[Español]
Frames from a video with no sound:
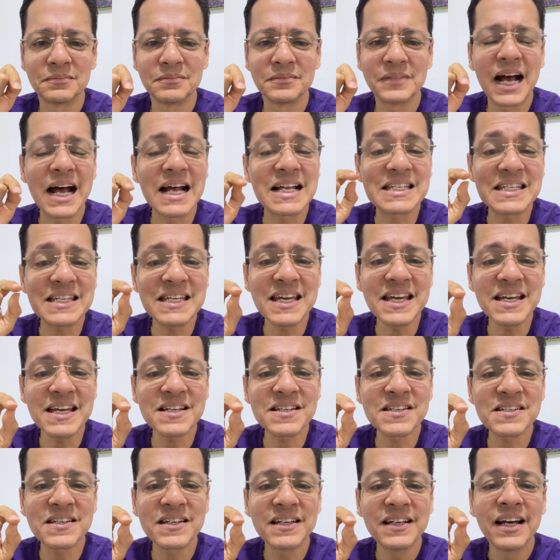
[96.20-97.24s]
así
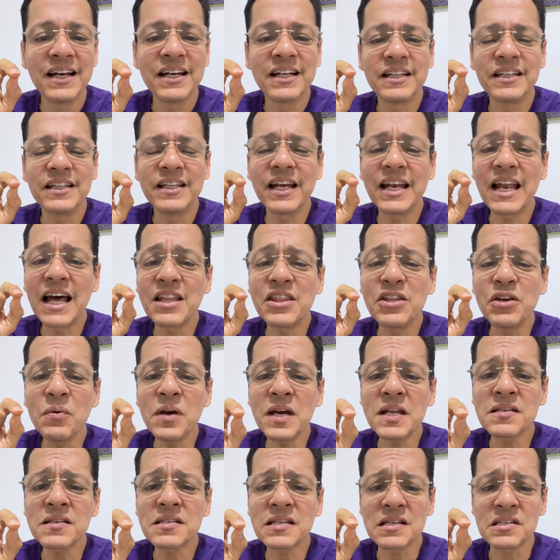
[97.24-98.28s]
es, de las
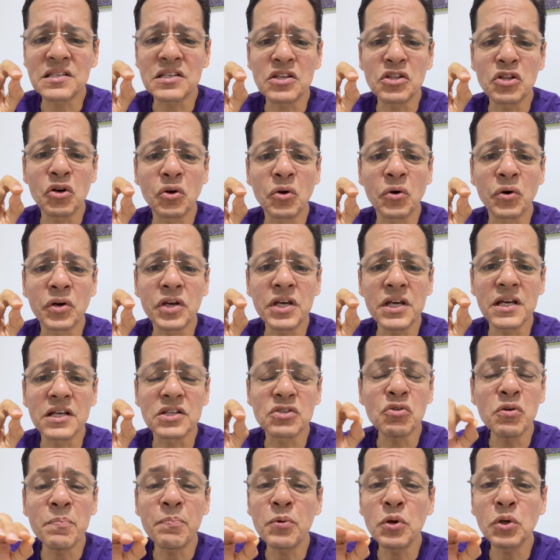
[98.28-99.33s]
diversas ideologías,
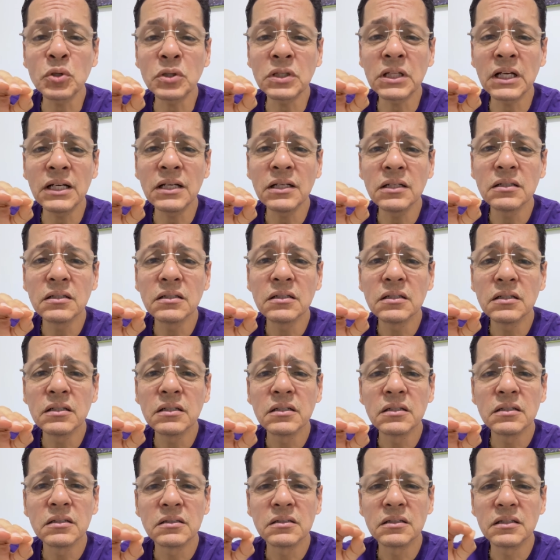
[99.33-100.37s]
no importa
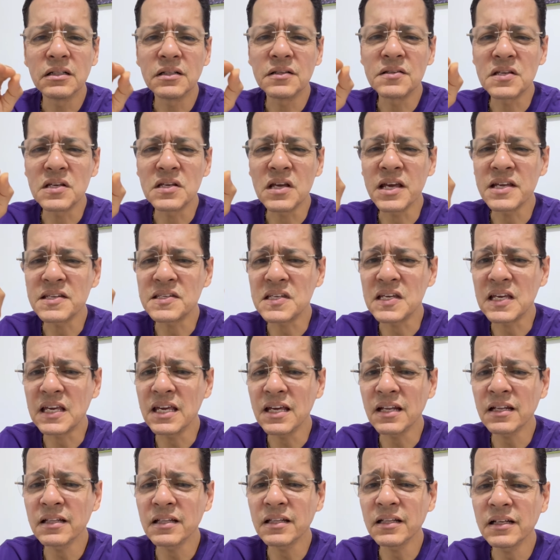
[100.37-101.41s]
si es
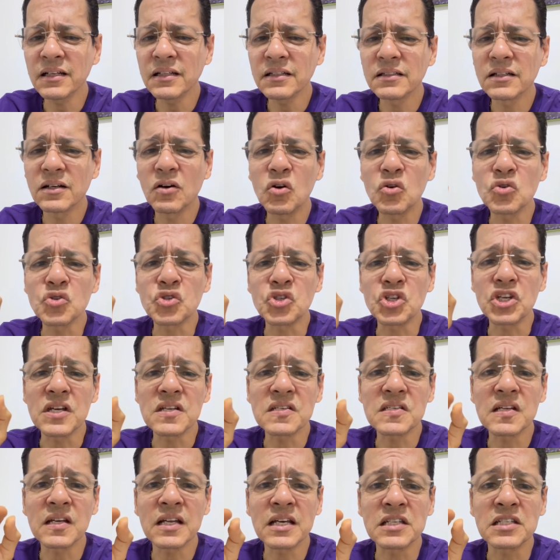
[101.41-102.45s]
izquierda o si
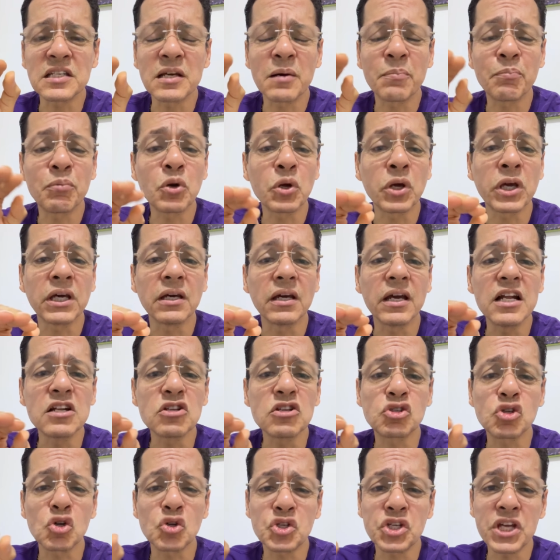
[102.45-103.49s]
es derecha, porque el
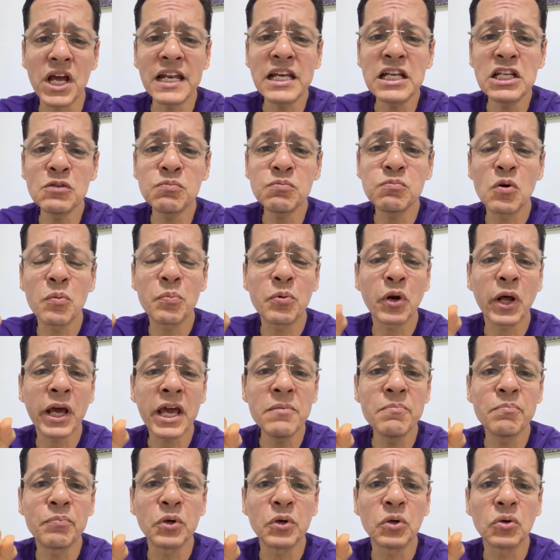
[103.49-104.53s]
socialismo, por
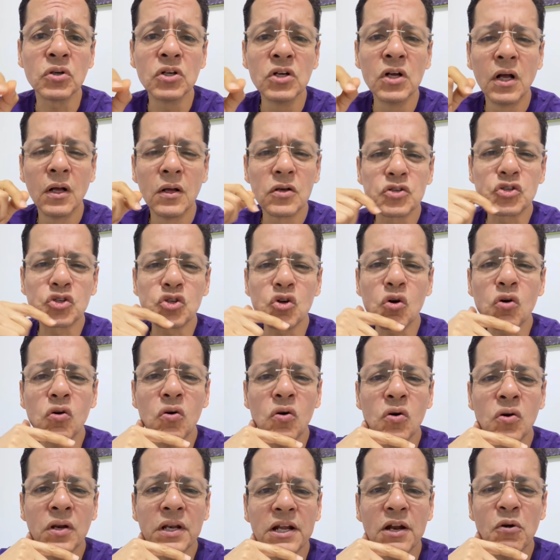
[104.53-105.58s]
ejemplo,
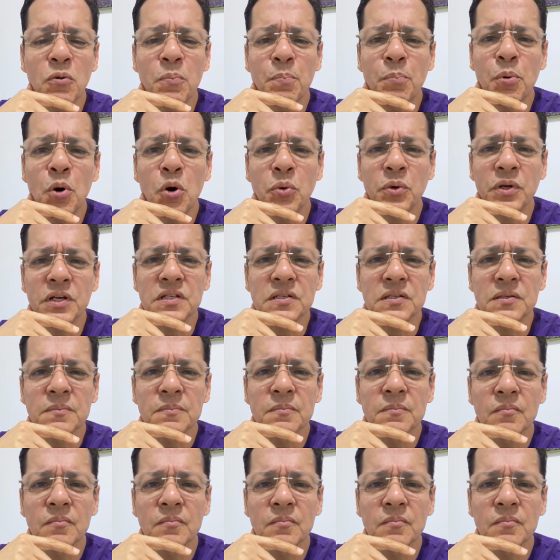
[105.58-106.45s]
socorre a los pobres,